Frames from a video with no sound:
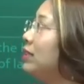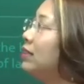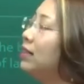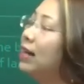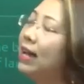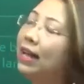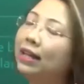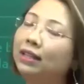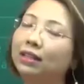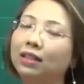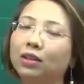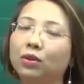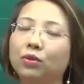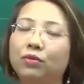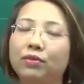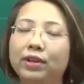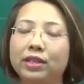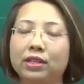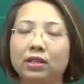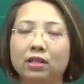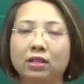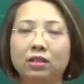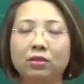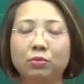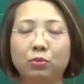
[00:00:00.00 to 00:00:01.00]
nhớ hết thì cũng
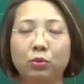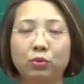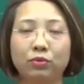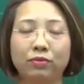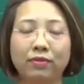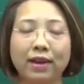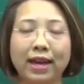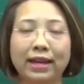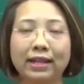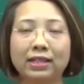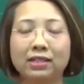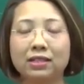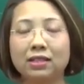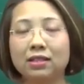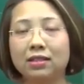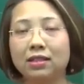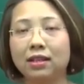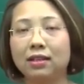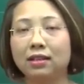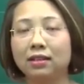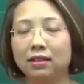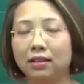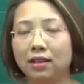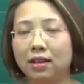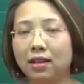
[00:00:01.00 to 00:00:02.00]
phải nhớ được một vài chi
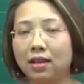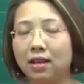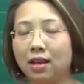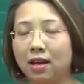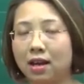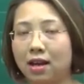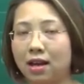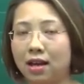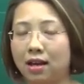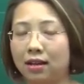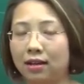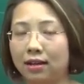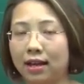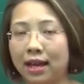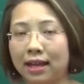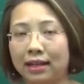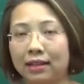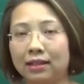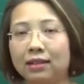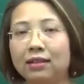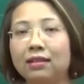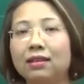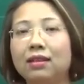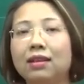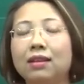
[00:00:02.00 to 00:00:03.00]
tiết à,
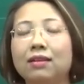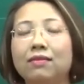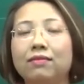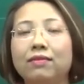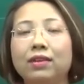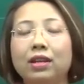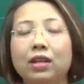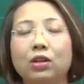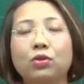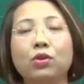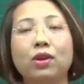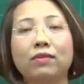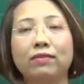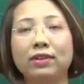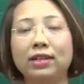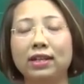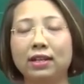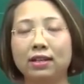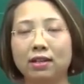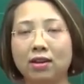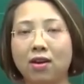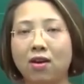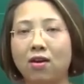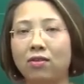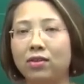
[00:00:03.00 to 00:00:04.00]
ngắn về cái đoạn
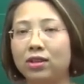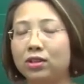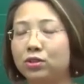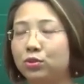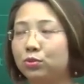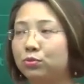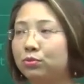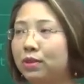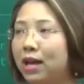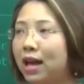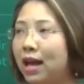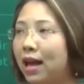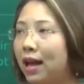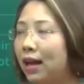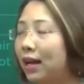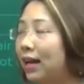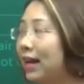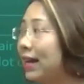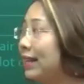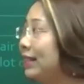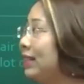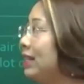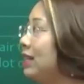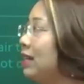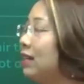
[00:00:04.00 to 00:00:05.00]
reading đó để chúng ta
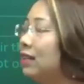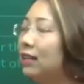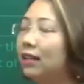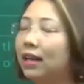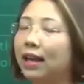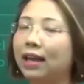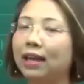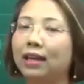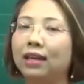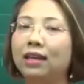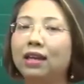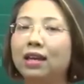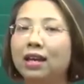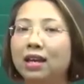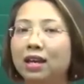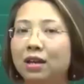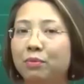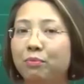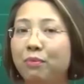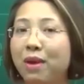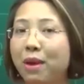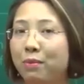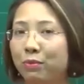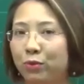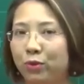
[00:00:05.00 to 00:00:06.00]
cải thiện cái
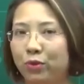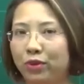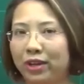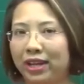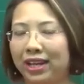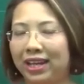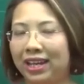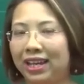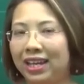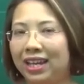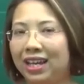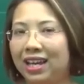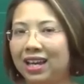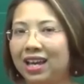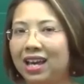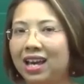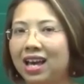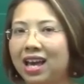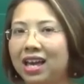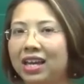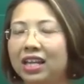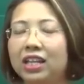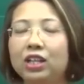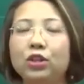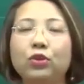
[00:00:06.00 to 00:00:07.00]
memory
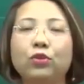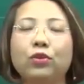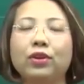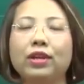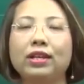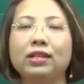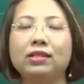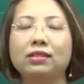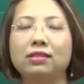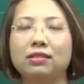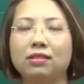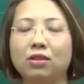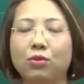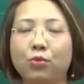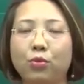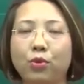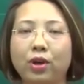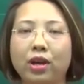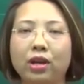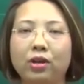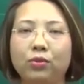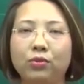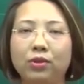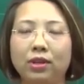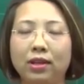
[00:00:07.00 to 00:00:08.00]
increase the
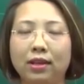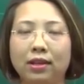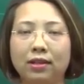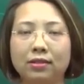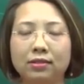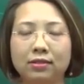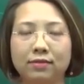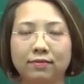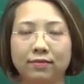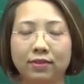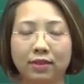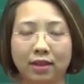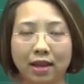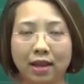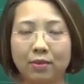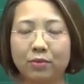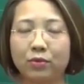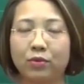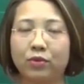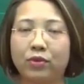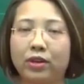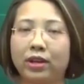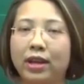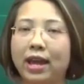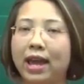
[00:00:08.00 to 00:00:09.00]
way we learn
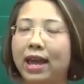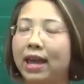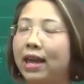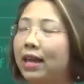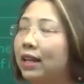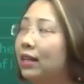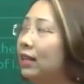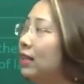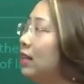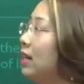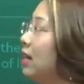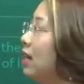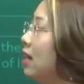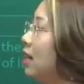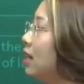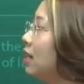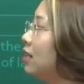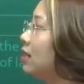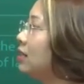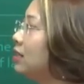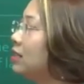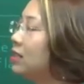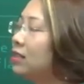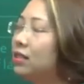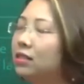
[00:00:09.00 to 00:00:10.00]
vocabulary and
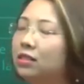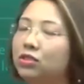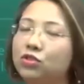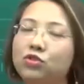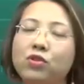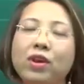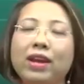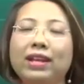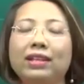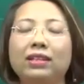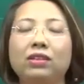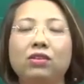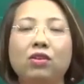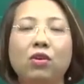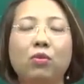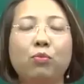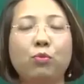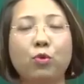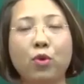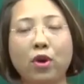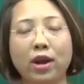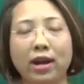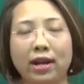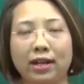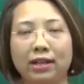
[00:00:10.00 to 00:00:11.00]
train your
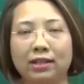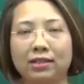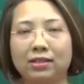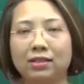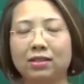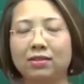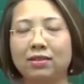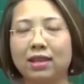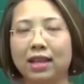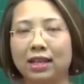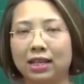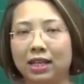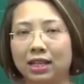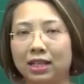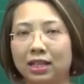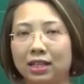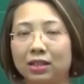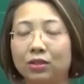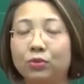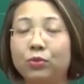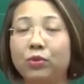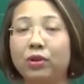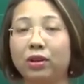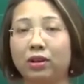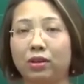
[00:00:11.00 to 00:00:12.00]
brain so that it
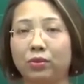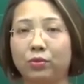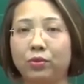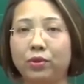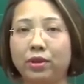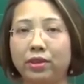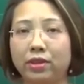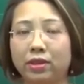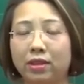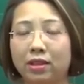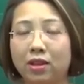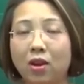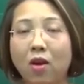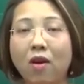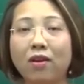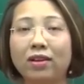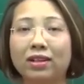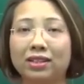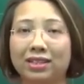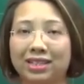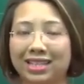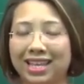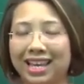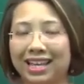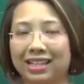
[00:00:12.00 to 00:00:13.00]
can work with
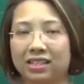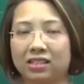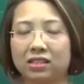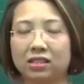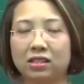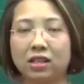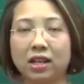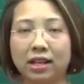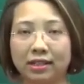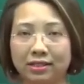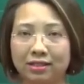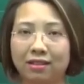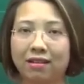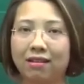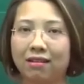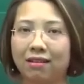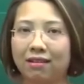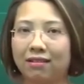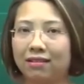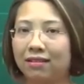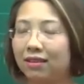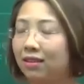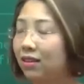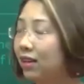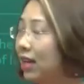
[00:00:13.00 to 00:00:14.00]
longer texts later
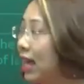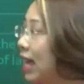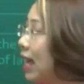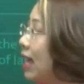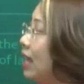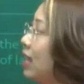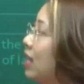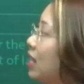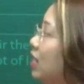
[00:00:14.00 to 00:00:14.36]
ok